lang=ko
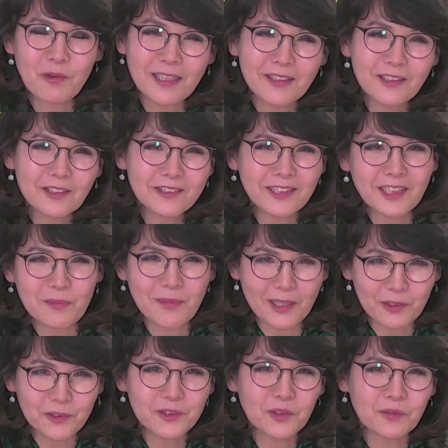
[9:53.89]
환경은 내가
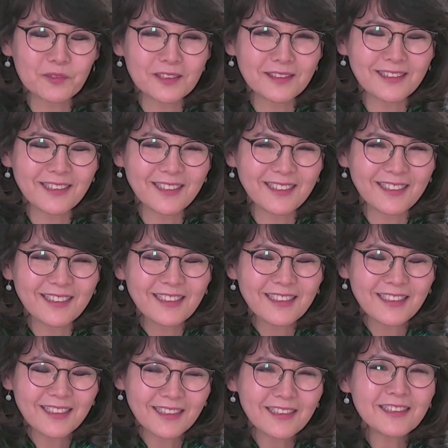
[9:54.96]
바꿀 수 없는데
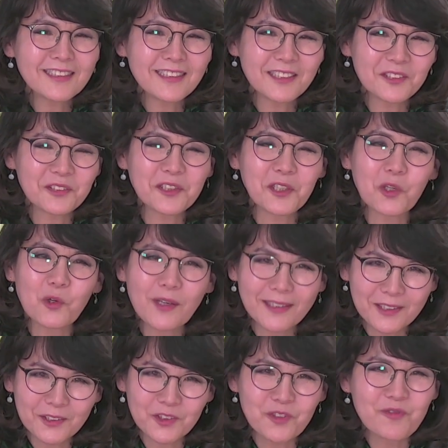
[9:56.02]
하나님께서도
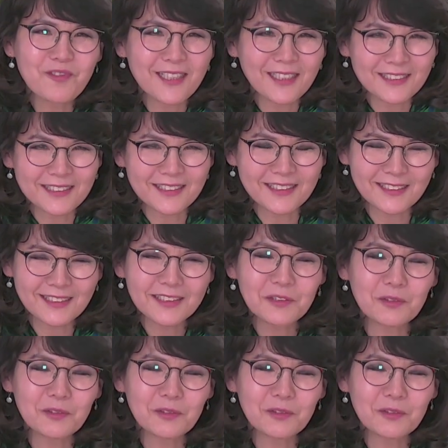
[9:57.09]
여호와일을 준비하신